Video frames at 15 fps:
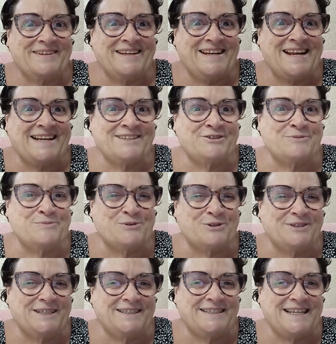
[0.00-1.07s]
Que nada, que estoy muy
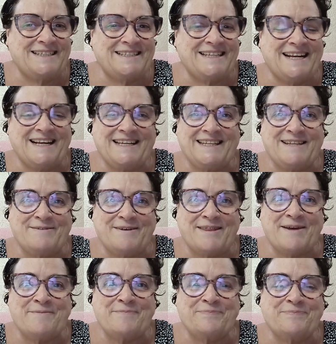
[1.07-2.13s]
contenta de estar aquí, de
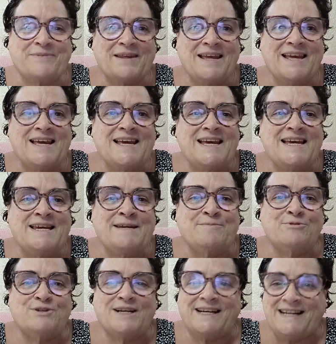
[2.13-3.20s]
verdad. Y
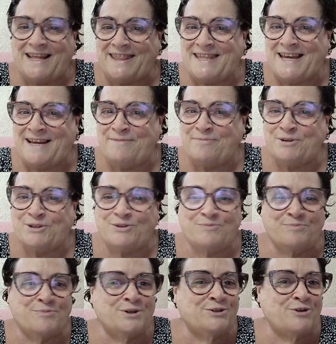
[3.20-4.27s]
muchas gracias por pues,
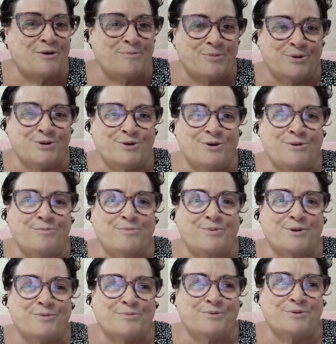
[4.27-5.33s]
vuestro apoyo,
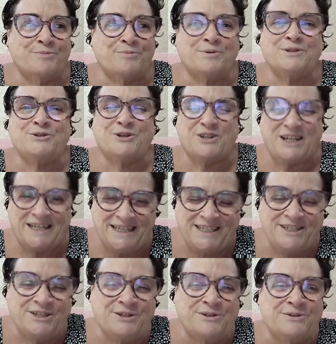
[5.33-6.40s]
por vuestro
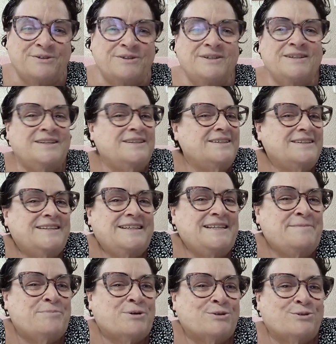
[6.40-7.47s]
cariño,
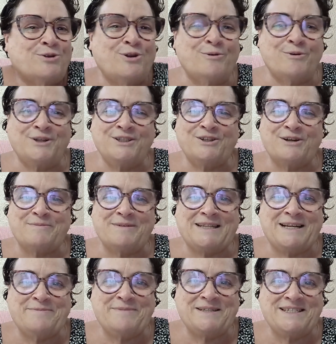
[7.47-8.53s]
y por todo lo bonito que me
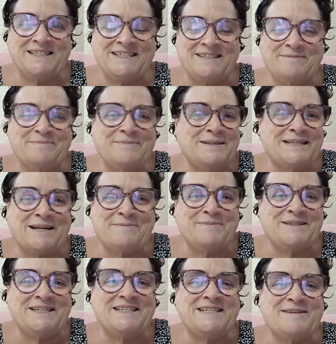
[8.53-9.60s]
transmití, me
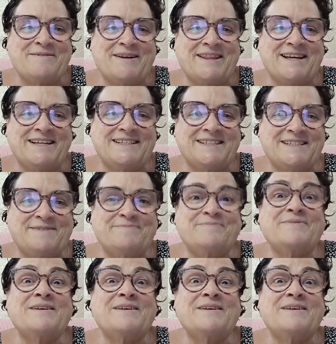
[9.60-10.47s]
transmití, de verdad que sí.